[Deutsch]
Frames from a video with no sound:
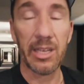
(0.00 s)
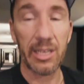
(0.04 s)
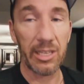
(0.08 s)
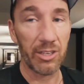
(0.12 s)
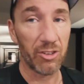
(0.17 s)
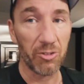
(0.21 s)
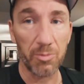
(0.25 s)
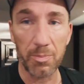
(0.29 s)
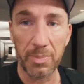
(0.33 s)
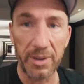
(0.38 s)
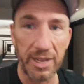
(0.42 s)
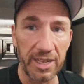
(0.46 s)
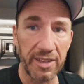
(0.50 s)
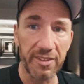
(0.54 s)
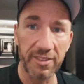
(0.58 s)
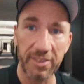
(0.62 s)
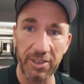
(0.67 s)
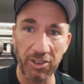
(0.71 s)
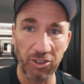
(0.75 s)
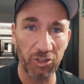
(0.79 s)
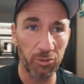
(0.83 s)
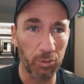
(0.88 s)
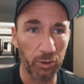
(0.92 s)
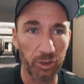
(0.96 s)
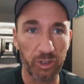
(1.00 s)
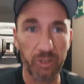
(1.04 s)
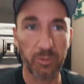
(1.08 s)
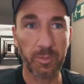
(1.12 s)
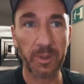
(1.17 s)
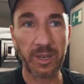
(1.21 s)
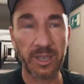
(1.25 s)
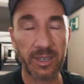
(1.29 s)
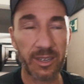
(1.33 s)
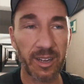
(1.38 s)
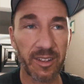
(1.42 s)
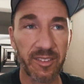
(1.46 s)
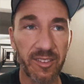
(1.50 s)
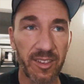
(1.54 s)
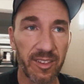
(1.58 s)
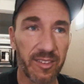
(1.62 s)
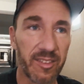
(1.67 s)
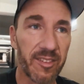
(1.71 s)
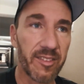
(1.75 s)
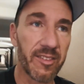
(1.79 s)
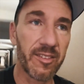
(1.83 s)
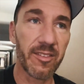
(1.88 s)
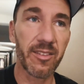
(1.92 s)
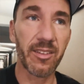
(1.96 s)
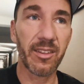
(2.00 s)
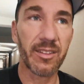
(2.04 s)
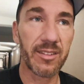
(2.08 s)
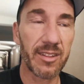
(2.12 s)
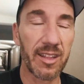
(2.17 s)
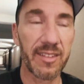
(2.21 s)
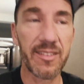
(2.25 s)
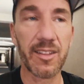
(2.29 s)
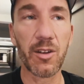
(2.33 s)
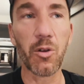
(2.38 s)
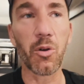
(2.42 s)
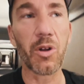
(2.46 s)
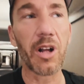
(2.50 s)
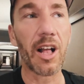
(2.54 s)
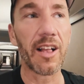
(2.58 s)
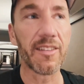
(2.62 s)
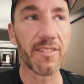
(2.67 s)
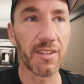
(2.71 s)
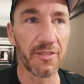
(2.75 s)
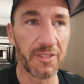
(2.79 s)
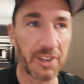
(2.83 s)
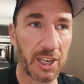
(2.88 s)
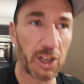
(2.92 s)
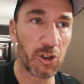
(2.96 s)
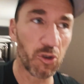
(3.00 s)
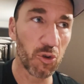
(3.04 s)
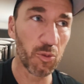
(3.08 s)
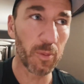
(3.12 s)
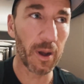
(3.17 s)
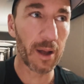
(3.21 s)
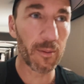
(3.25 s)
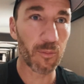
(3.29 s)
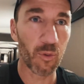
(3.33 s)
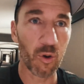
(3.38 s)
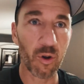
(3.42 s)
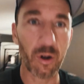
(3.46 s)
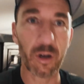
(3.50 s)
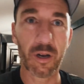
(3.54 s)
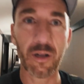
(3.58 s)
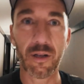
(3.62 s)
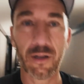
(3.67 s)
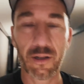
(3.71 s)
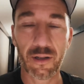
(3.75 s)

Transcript: Ich blick's nicht, wo ich bin. Das ist, das ist ja noch krasser wie die Dubai Mall.